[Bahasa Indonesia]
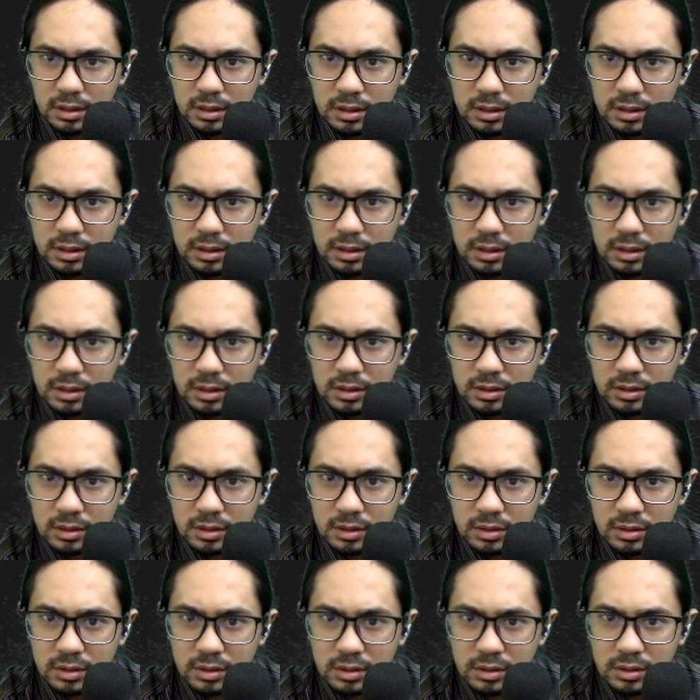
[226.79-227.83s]
Terus
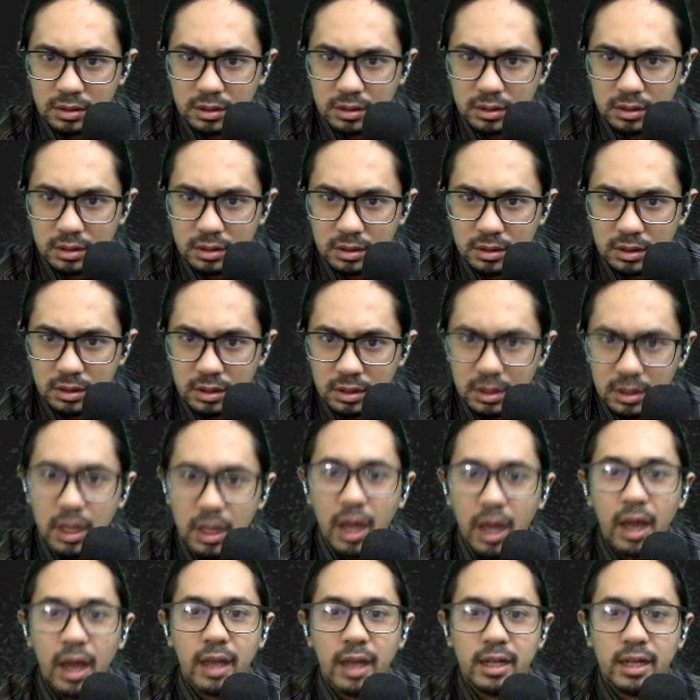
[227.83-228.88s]

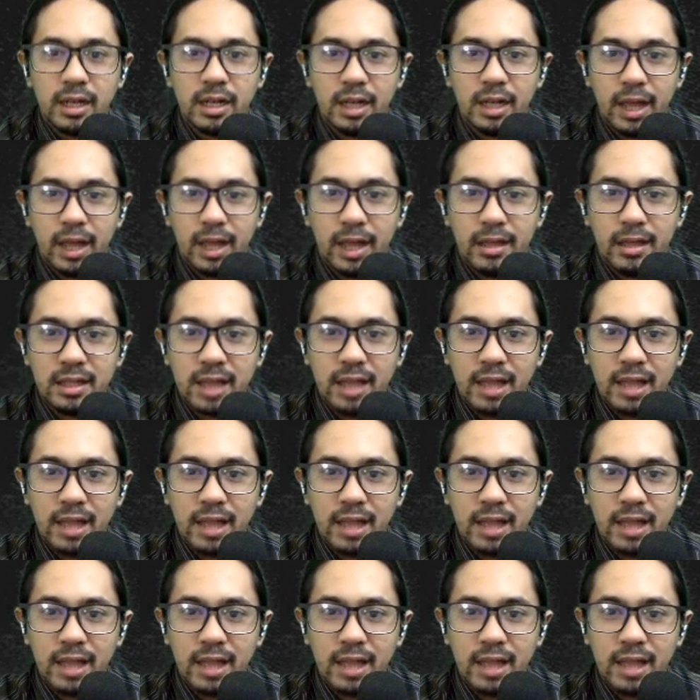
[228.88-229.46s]
Ah ini dia At the